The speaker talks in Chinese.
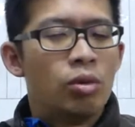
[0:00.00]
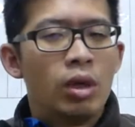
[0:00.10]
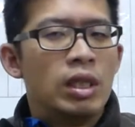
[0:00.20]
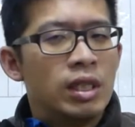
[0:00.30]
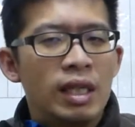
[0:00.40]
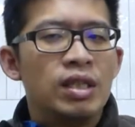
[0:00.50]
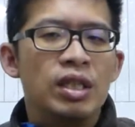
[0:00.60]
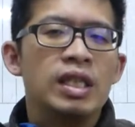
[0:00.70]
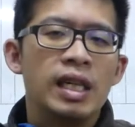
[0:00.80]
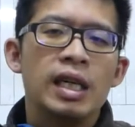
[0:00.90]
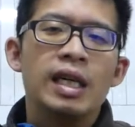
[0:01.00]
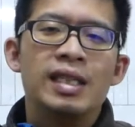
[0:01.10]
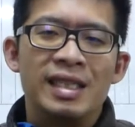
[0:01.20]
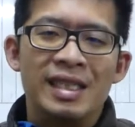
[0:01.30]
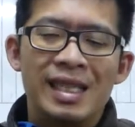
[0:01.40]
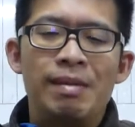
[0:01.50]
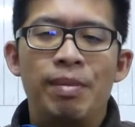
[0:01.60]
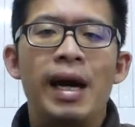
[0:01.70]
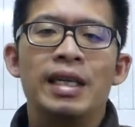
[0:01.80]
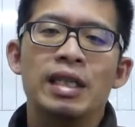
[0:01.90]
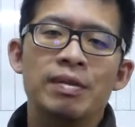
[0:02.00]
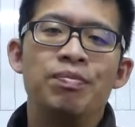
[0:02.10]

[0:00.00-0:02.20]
如果你今天是一个实战派的。